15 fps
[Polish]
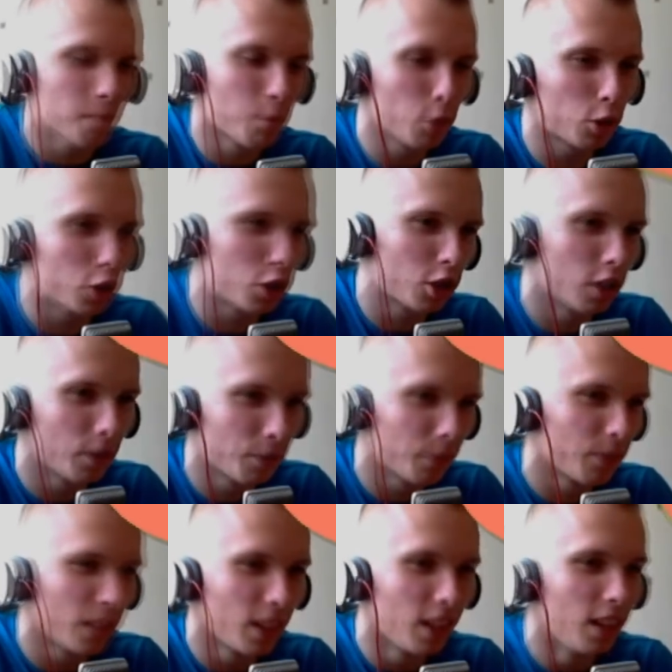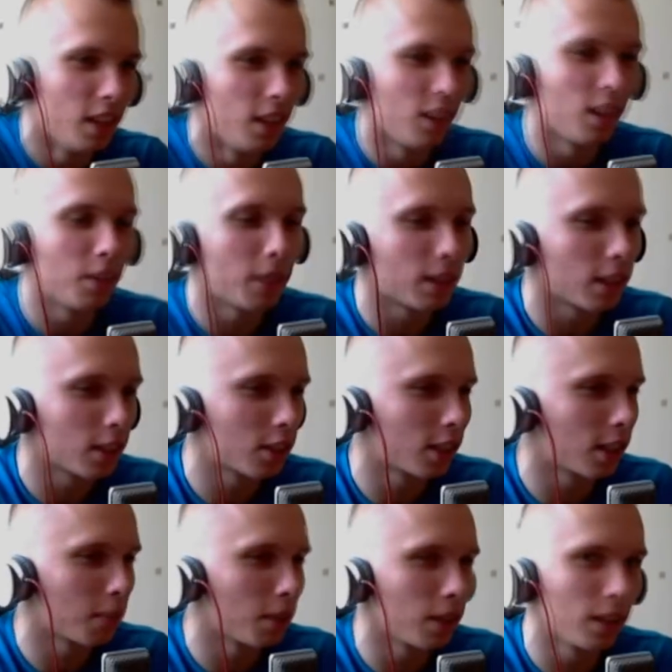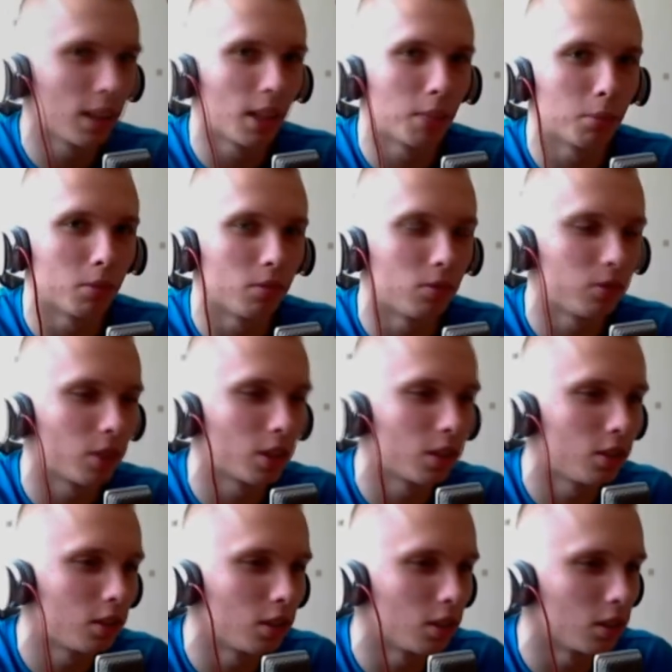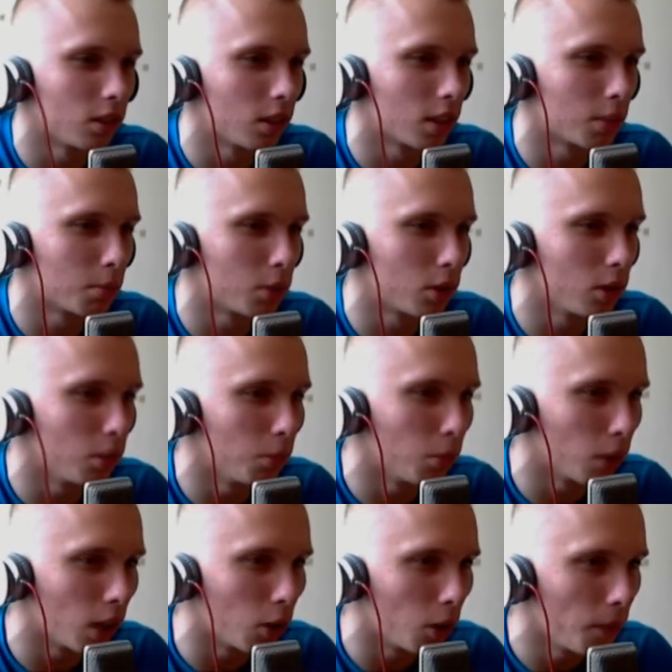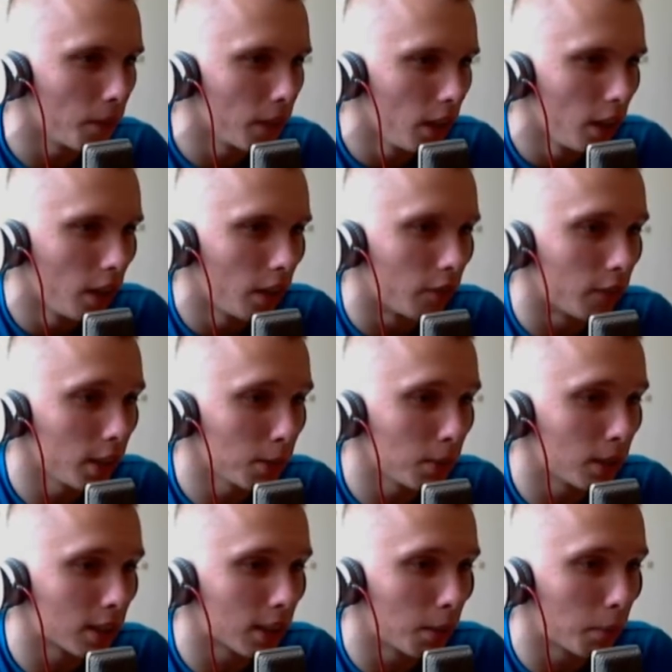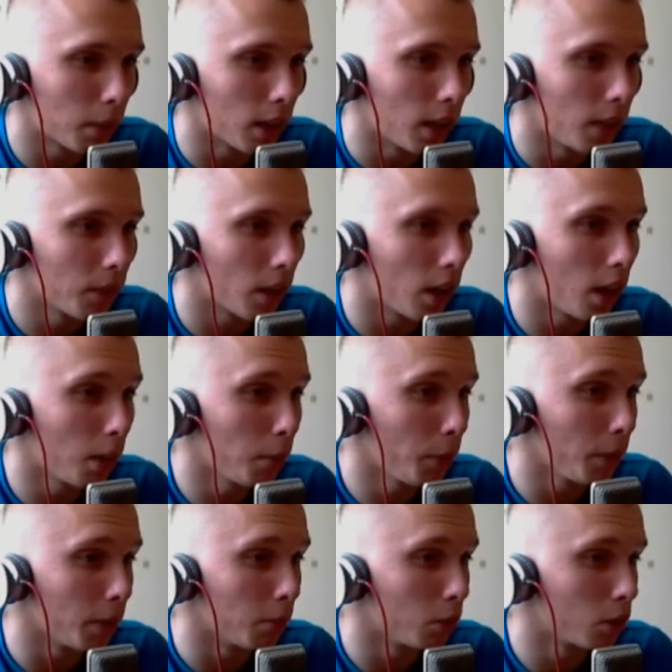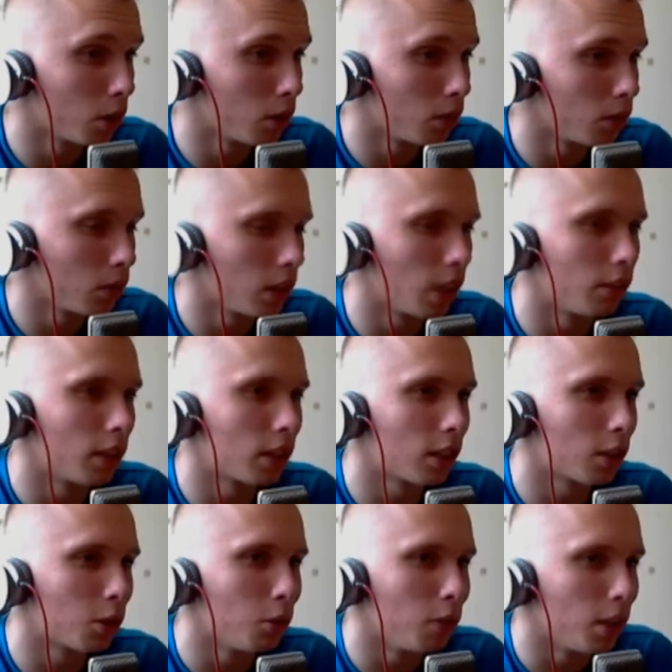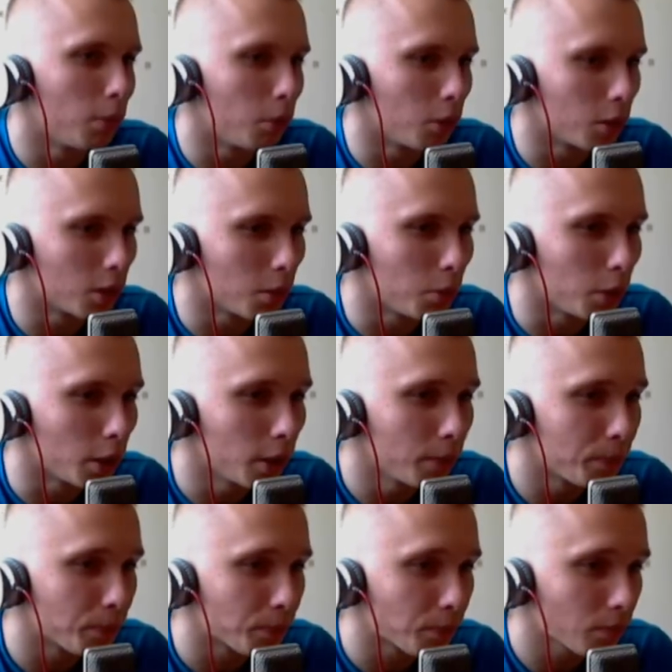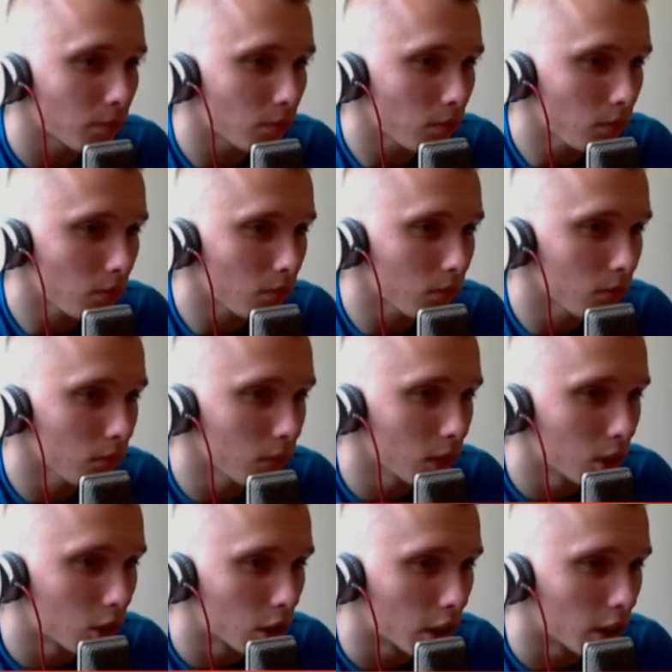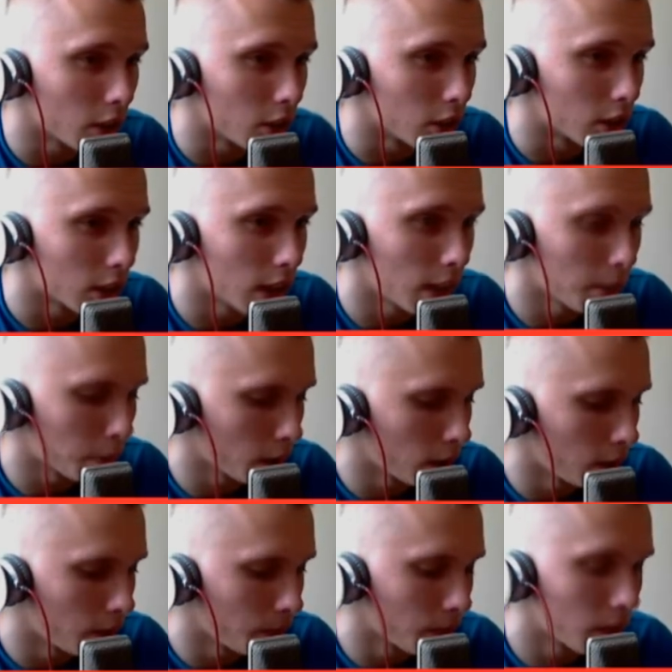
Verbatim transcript: Puść! Dobra, tak się chyba nie da, bo faktycznie zaraz będzie go bolało. Wezmę skalpela, albo nie, może... Nie, wiertarką nie, bo go zabiję. Czekajcie, skalpel.